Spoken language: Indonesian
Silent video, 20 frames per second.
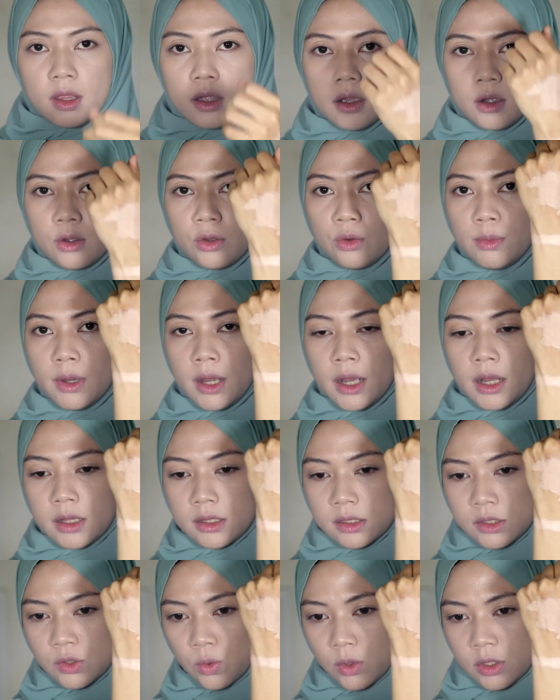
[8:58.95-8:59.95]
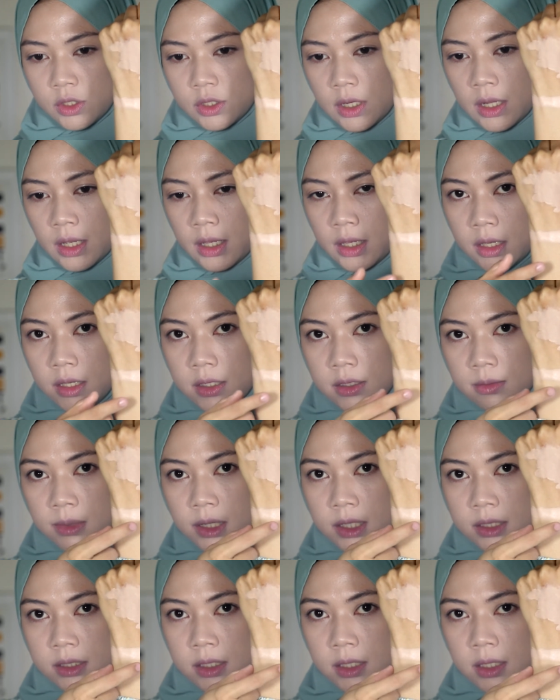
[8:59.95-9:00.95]
aku bakalan swatch lagi
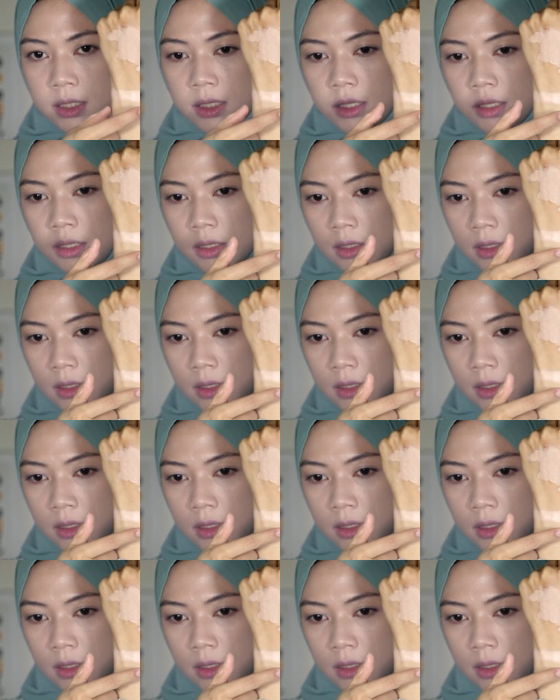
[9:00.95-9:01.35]
sebelah sini